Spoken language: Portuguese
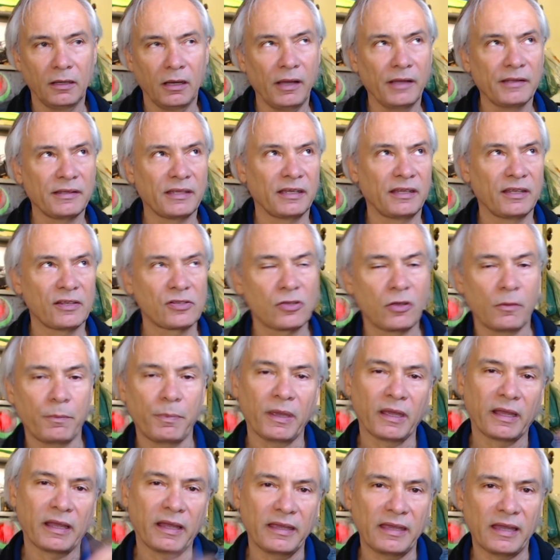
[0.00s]
Ah, André, não é só
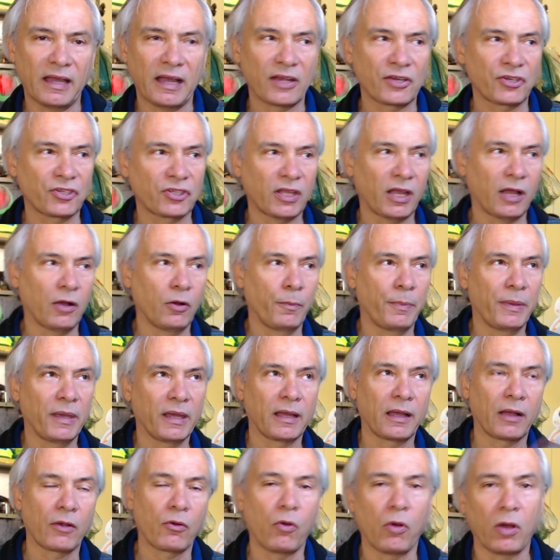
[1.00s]
pegar e arrastar ou
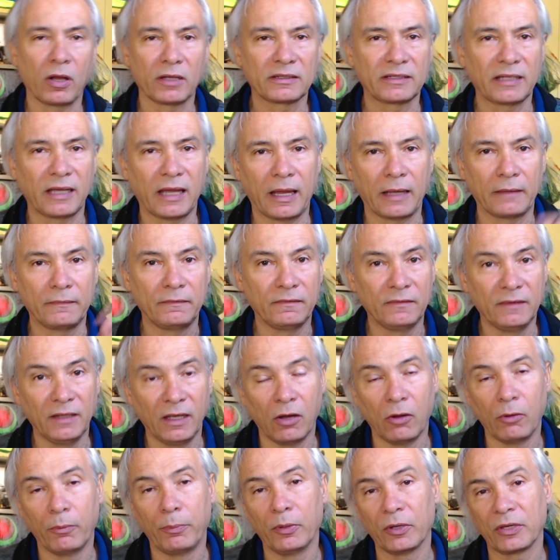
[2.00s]
pegar e cortar?
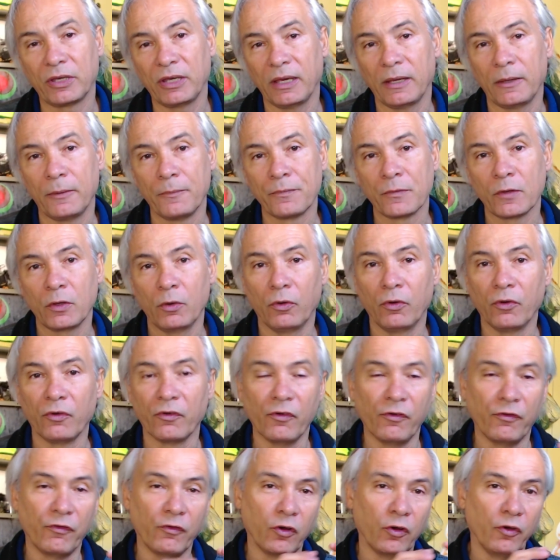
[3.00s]
Não, porque eu
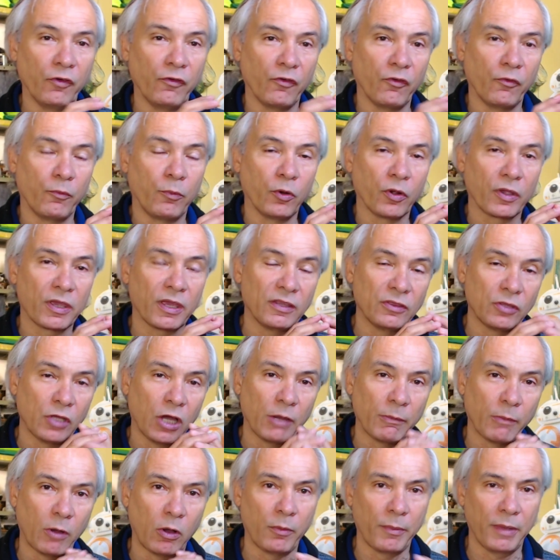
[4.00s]
vou, porque
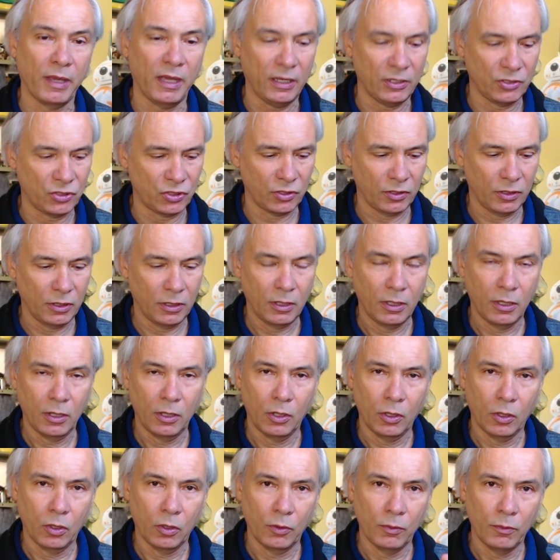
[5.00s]
normalmente
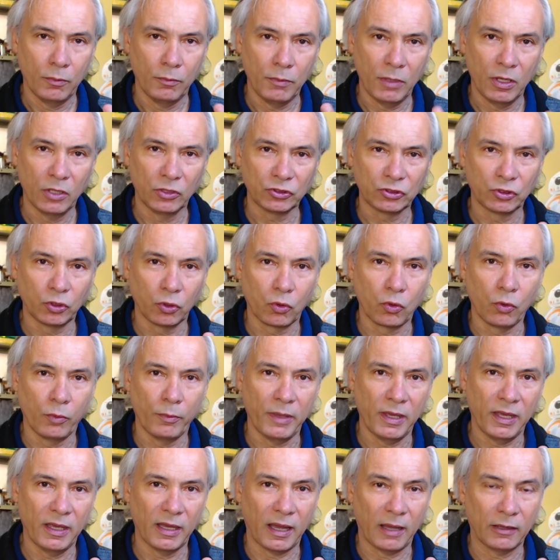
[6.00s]
meus
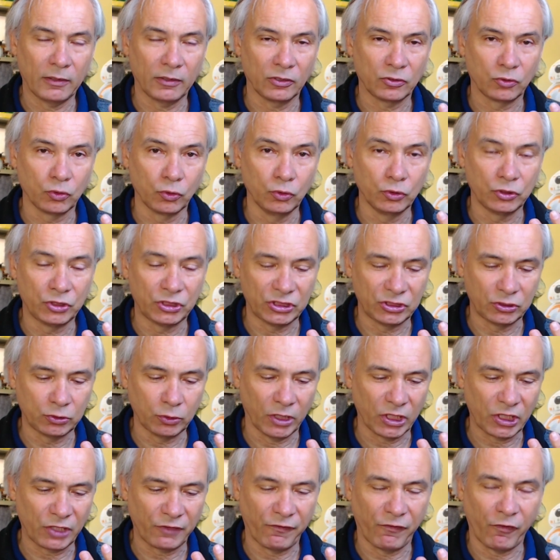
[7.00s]
documentos,
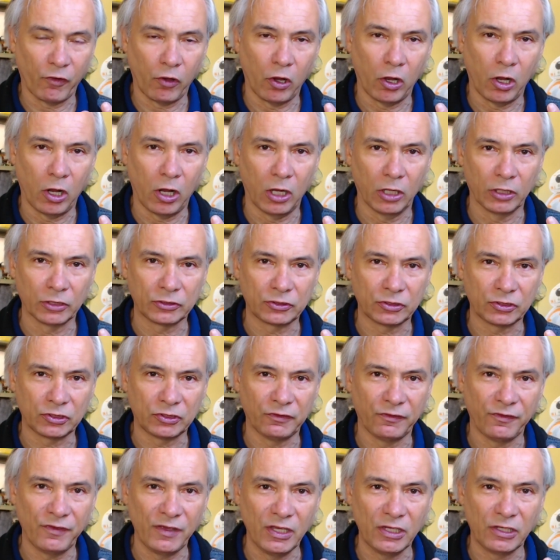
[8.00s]
suas
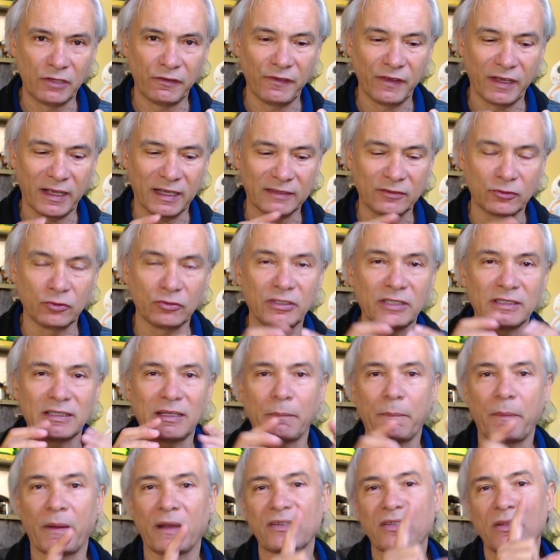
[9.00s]
fotos, vídeos, fica tudo dentro
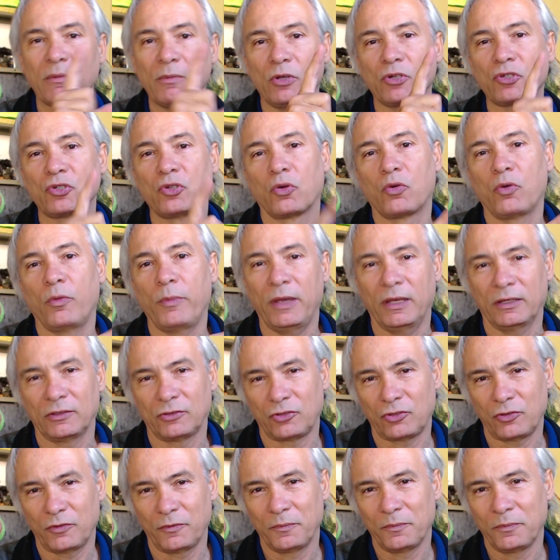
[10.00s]
da pasta meus
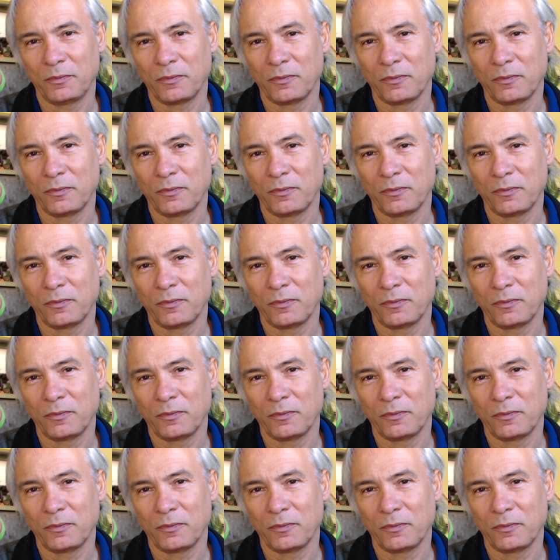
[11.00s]
documentos.